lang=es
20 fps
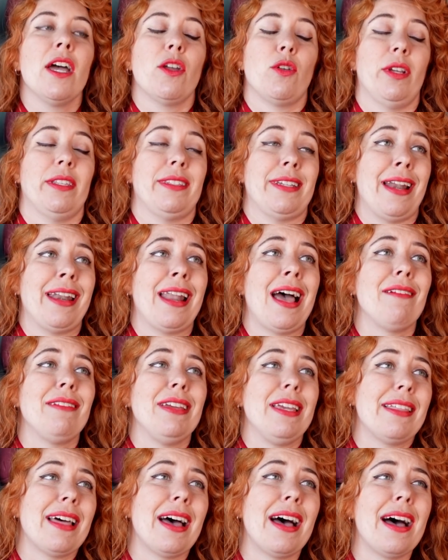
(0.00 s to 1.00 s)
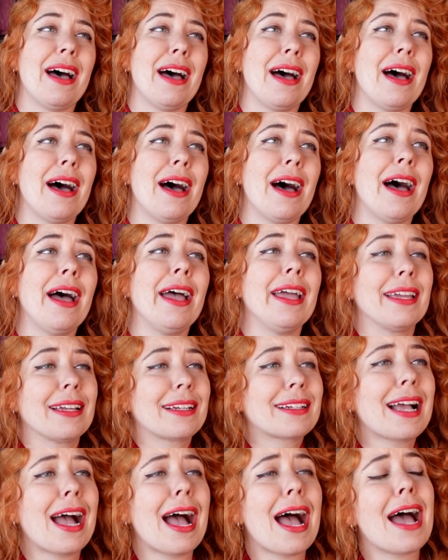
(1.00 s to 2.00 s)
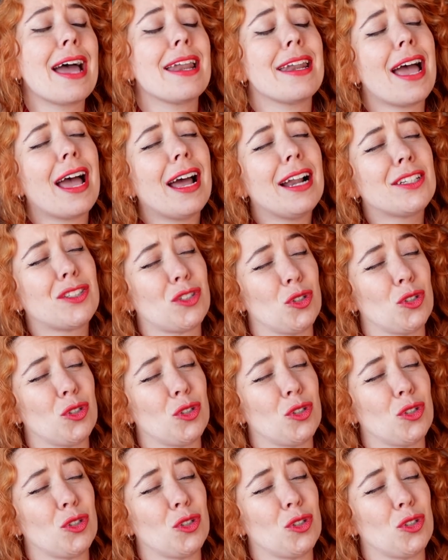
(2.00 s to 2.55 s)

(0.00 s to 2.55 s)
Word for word: Nuestra Navidad en Canal